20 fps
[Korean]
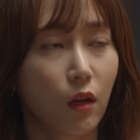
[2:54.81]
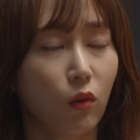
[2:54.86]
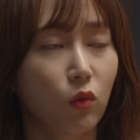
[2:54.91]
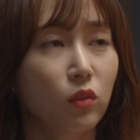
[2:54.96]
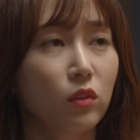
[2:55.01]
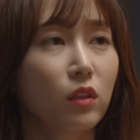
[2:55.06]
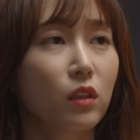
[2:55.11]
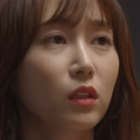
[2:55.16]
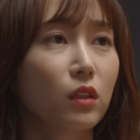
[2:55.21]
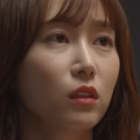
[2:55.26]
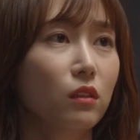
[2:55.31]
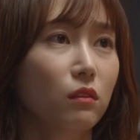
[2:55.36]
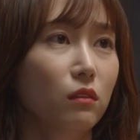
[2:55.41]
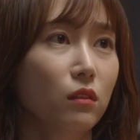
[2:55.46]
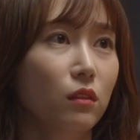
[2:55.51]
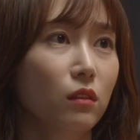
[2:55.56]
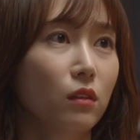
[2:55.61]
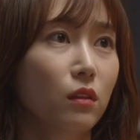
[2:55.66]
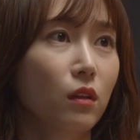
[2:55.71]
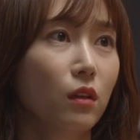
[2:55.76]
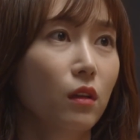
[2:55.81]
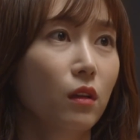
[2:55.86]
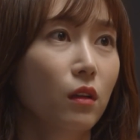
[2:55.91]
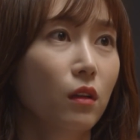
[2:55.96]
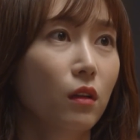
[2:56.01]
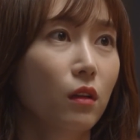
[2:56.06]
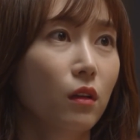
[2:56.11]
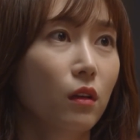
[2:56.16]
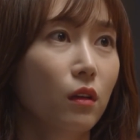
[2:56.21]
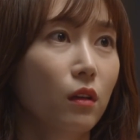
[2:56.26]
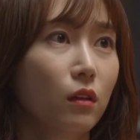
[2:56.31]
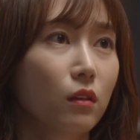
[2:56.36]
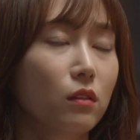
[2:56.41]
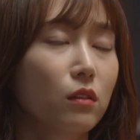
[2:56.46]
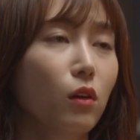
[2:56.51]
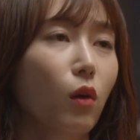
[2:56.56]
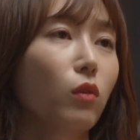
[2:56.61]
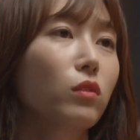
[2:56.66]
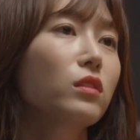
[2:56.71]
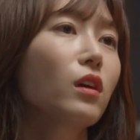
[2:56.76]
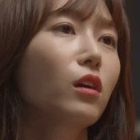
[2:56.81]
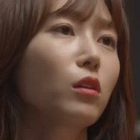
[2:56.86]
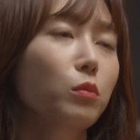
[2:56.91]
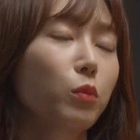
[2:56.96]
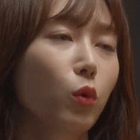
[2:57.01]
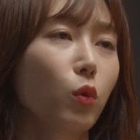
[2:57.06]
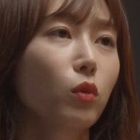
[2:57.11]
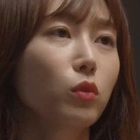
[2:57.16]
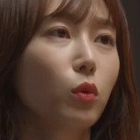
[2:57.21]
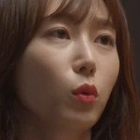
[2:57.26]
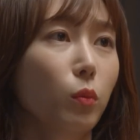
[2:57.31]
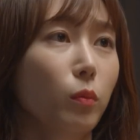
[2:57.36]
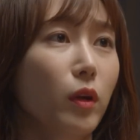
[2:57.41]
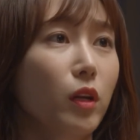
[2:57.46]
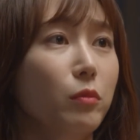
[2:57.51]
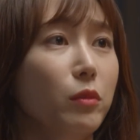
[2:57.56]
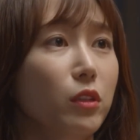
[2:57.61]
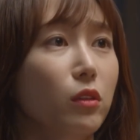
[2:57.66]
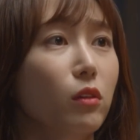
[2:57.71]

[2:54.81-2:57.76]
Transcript: 언닌 그 영상을 보고도 오빠를